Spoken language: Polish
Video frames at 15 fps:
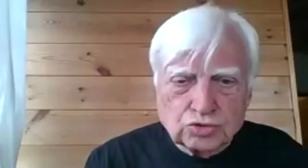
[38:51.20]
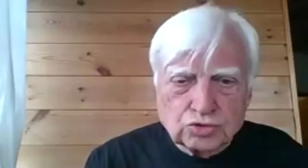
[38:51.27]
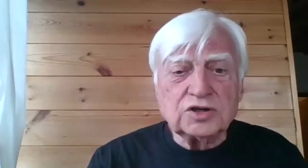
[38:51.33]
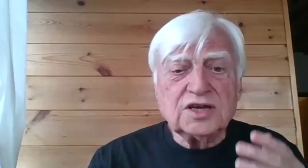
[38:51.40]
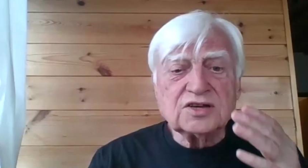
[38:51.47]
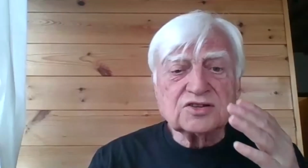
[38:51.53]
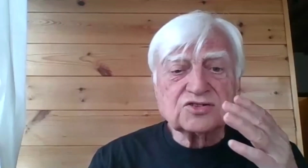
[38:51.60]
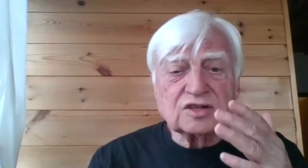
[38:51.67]

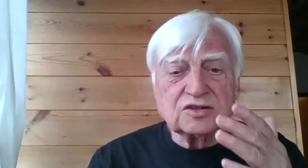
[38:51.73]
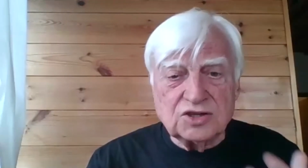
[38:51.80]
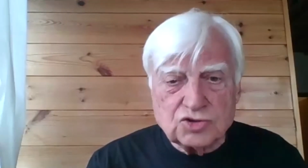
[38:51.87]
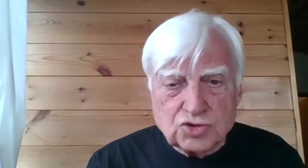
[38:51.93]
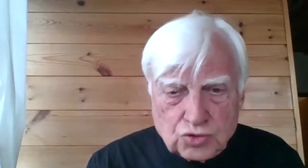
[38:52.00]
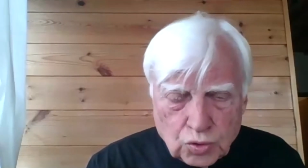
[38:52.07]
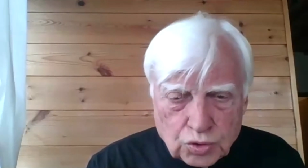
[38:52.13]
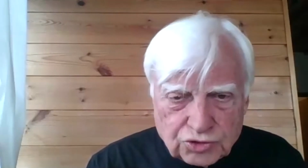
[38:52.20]
O tym się nie
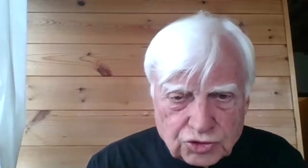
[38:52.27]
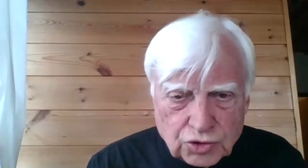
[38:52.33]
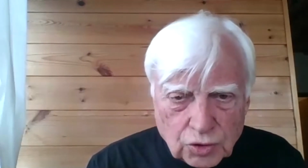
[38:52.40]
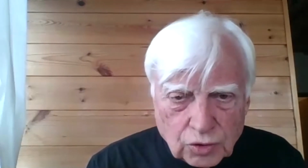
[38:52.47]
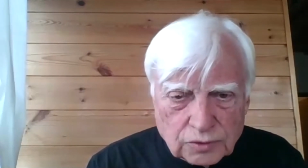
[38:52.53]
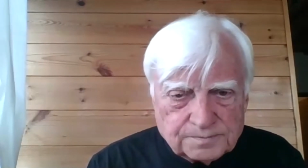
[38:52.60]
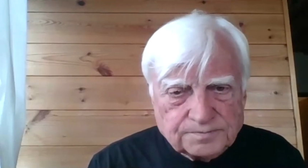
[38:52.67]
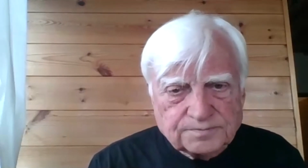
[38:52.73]
dyskutuje.
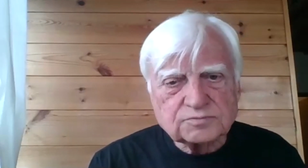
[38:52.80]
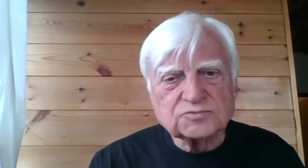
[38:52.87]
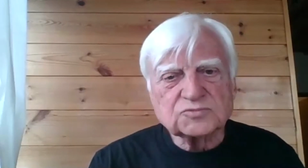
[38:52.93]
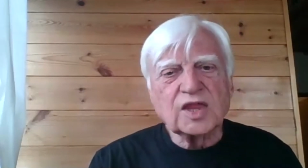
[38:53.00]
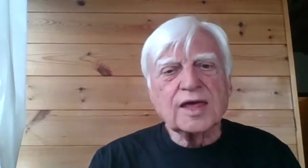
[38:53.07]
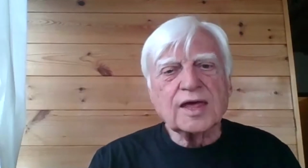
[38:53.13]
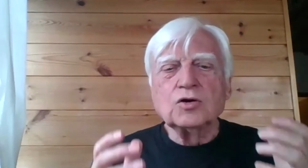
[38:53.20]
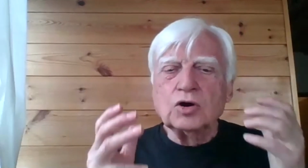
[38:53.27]

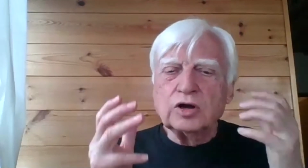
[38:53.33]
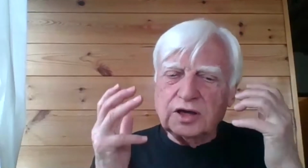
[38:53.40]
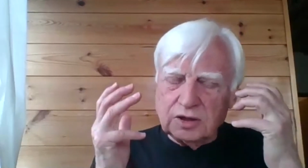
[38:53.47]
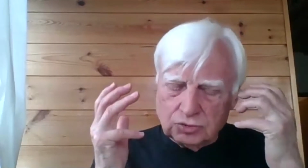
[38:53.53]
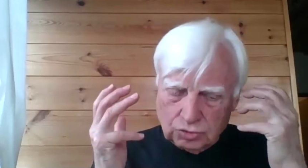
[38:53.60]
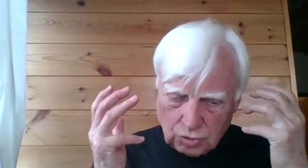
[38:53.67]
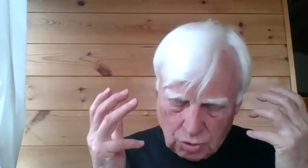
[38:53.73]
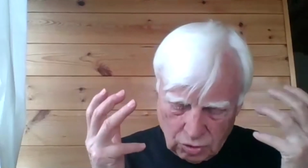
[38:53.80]

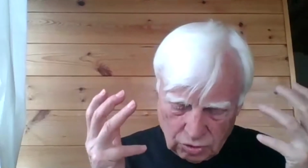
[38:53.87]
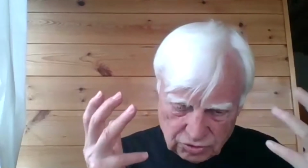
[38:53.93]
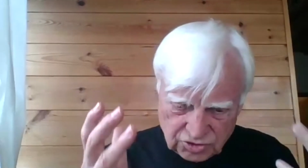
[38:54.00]
To się